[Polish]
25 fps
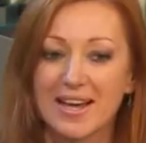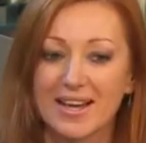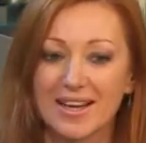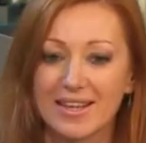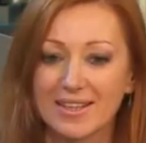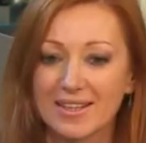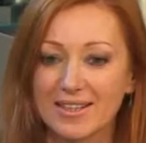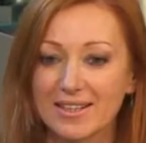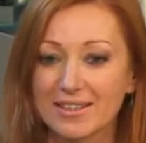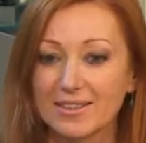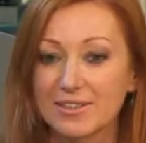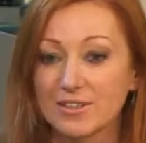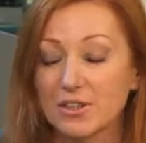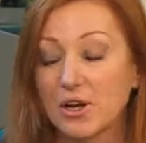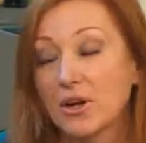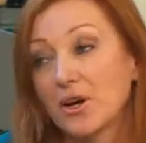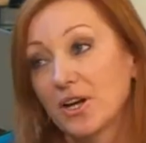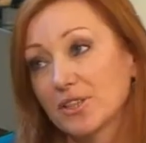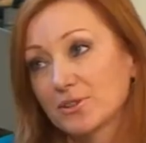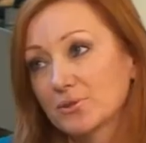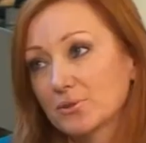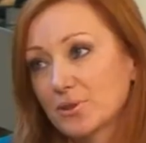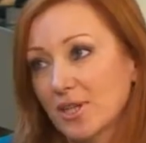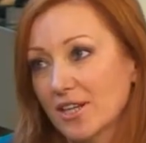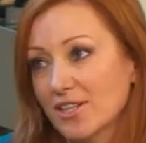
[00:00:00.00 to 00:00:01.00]
Yy, no
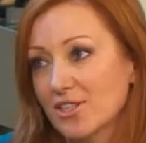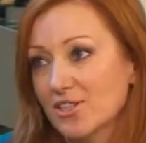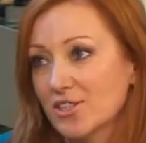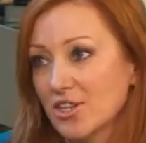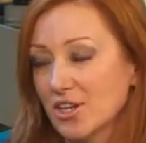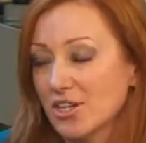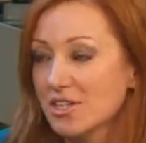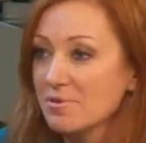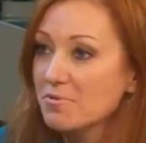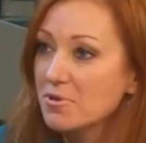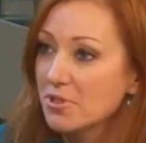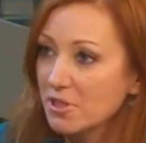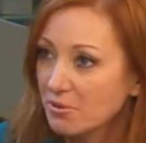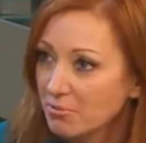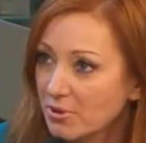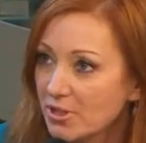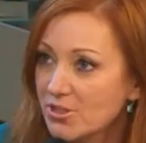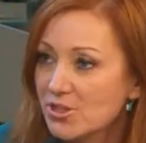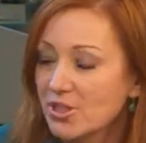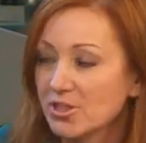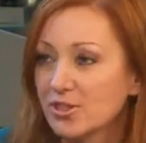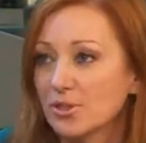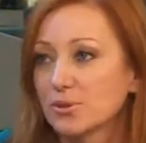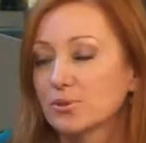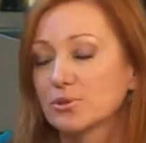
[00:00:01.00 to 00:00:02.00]
a tutaj z dziećmi no,
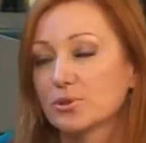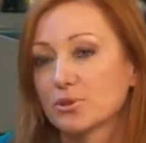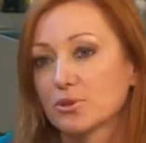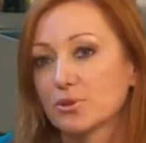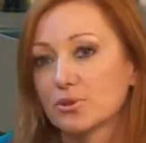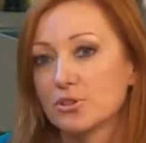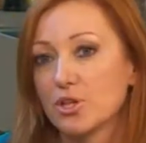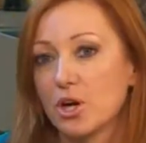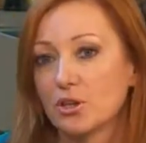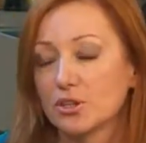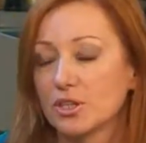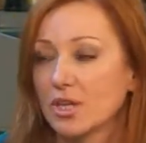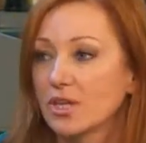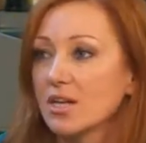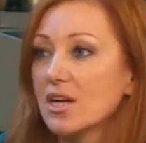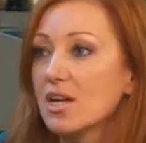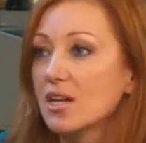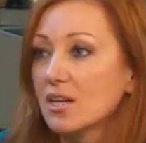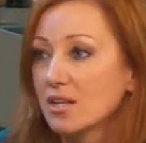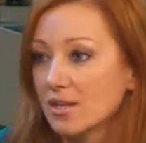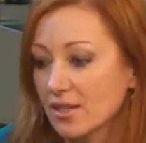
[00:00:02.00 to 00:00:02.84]
będzie to utrudnione,